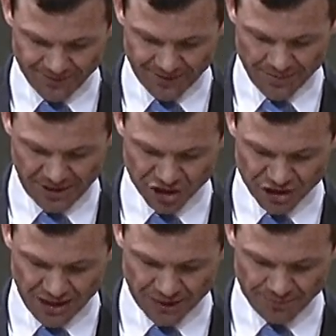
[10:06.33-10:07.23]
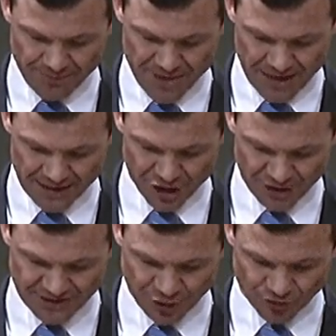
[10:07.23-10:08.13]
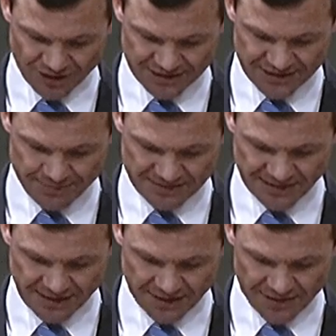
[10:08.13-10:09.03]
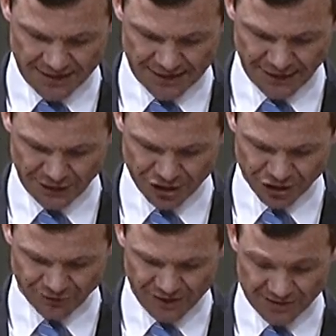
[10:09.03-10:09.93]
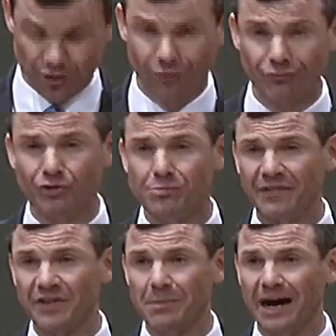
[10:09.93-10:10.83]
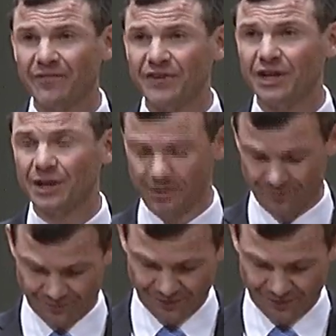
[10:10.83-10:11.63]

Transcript: der Mann starb im Jahre 1970. Er war ein englischer Philosoph und Mathematiker.